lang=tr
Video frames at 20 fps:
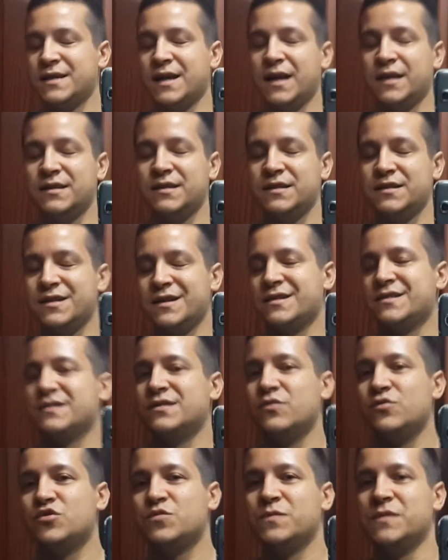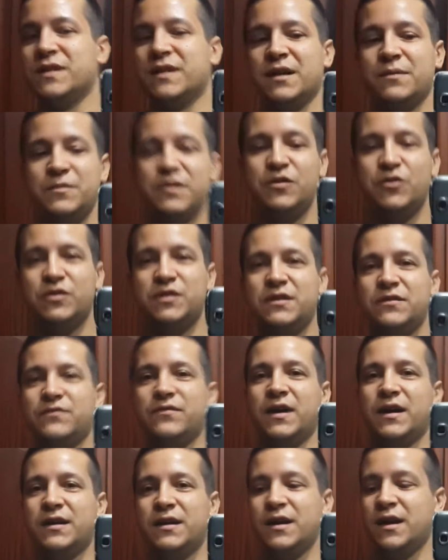Sadece içerisinde 3 mg
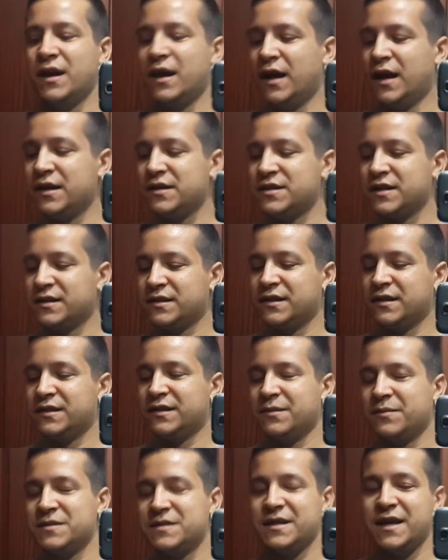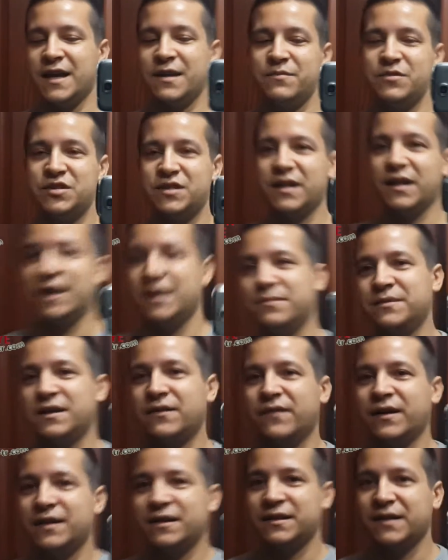nikotin var. Ancak likitimiz gelmişken
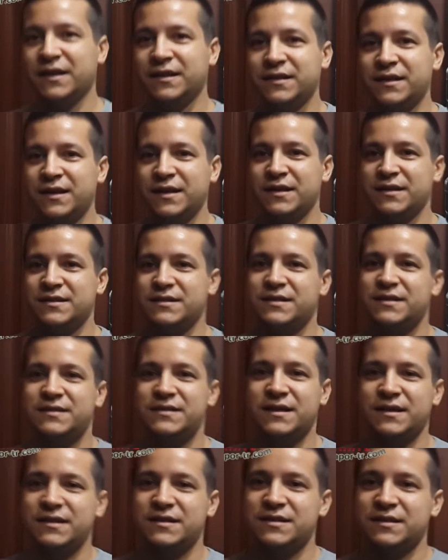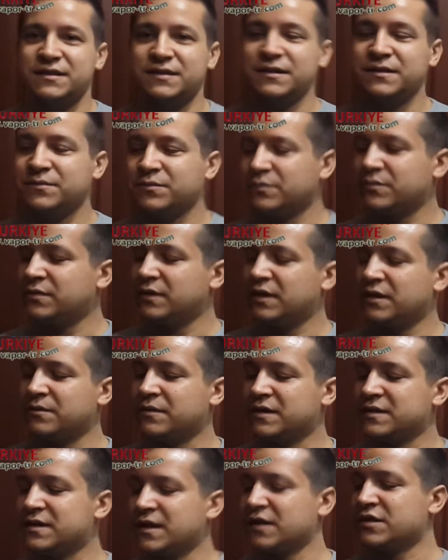elimde varken sizler için
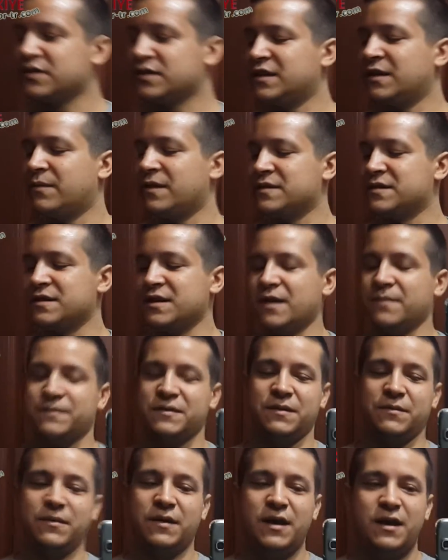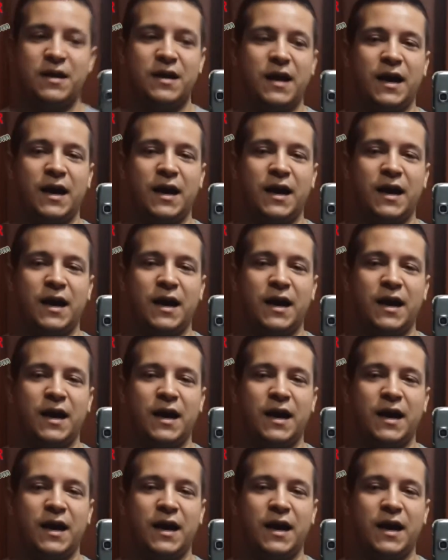e, kısa açıklaması yaptım.